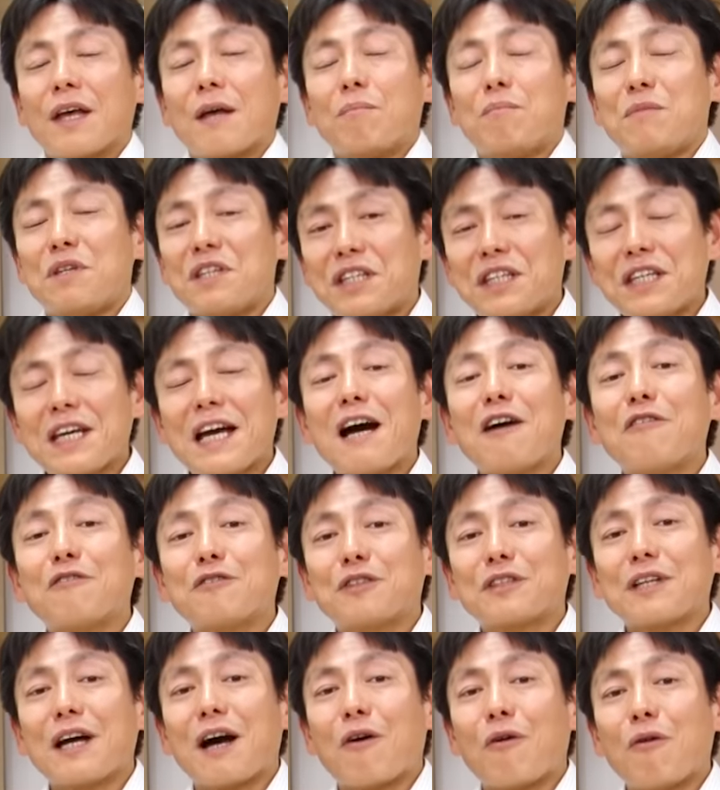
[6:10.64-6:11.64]

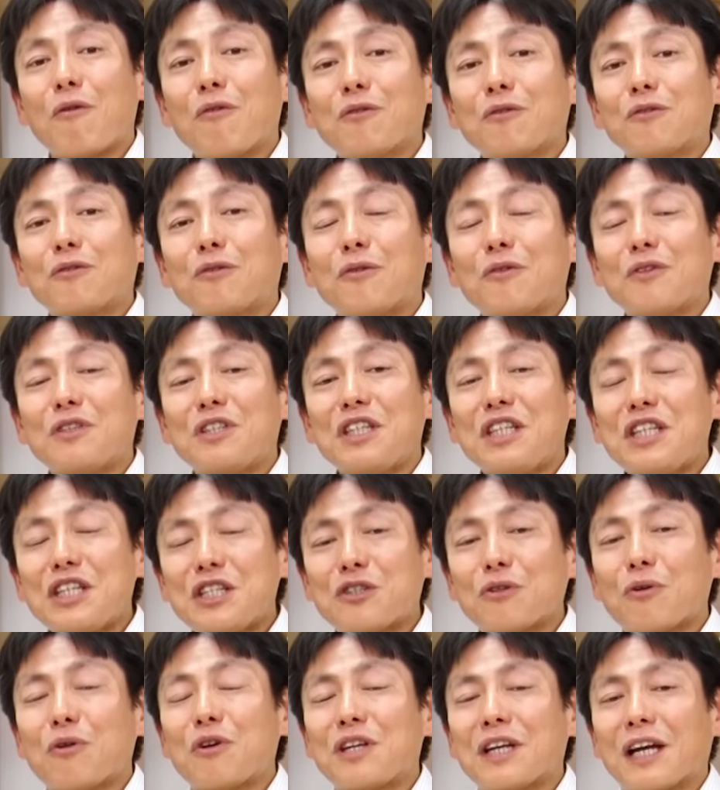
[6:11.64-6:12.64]
ミキハウスが本当にい
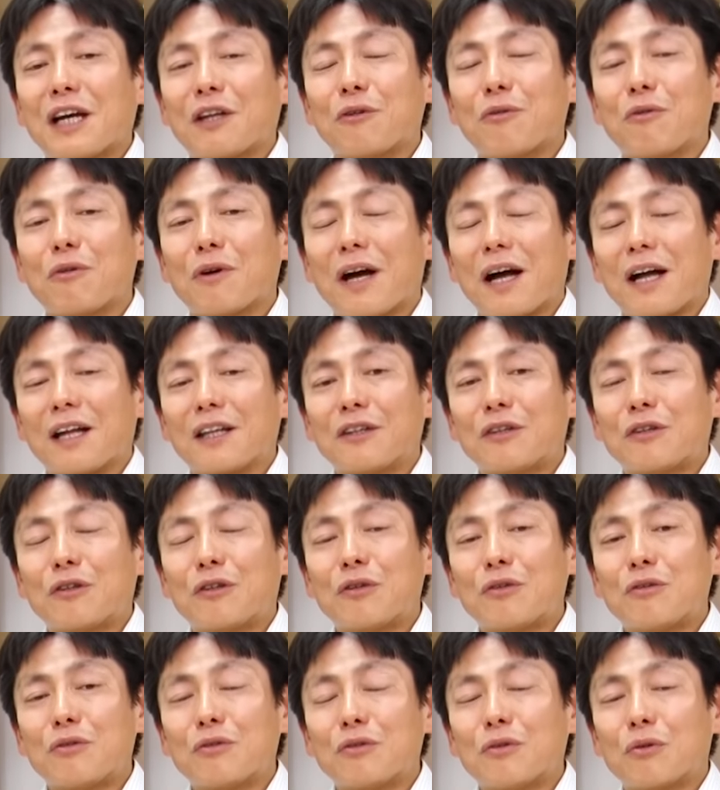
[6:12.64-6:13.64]
い商品かどうかっ
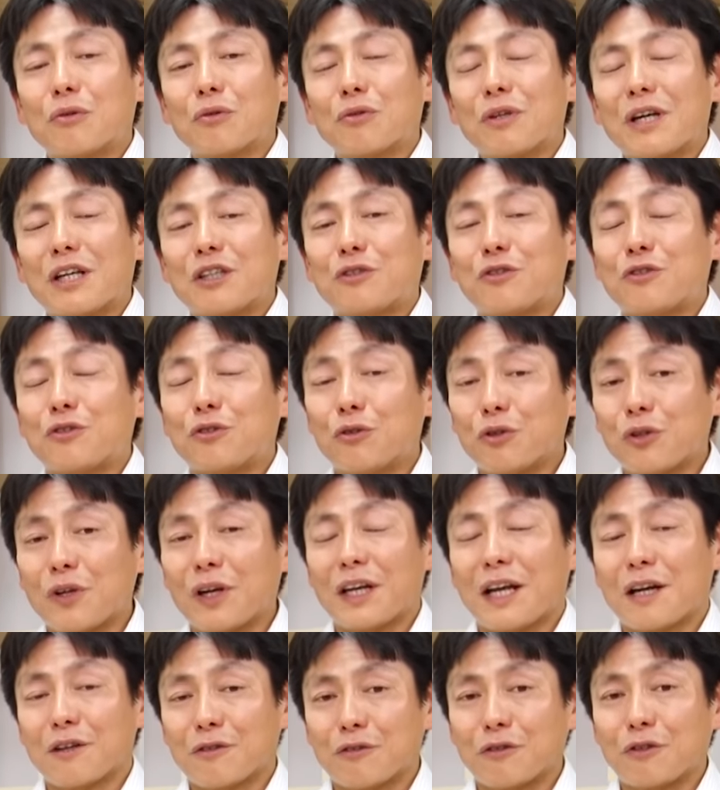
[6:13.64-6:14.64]
ていうことが重要で
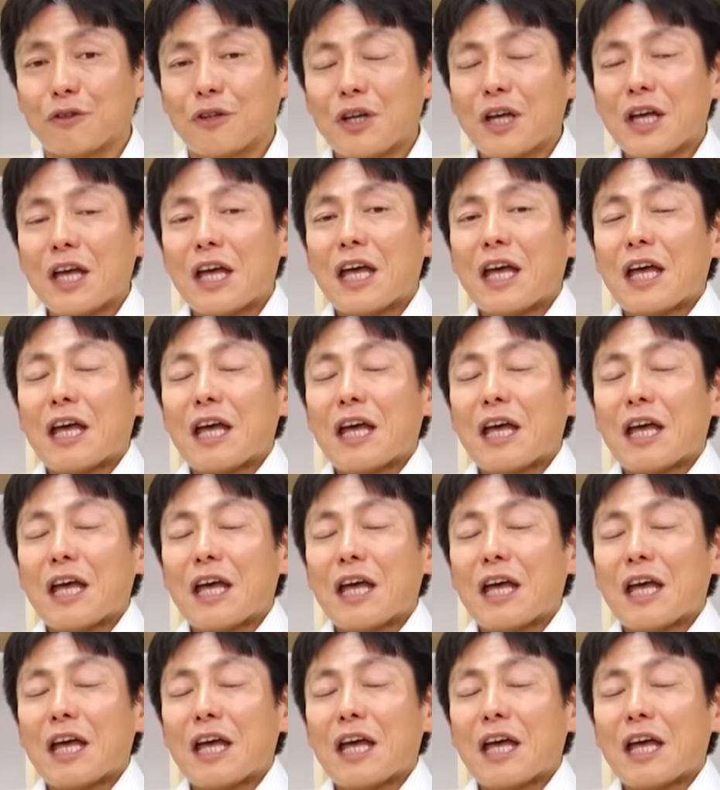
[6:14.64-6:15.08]
はなく、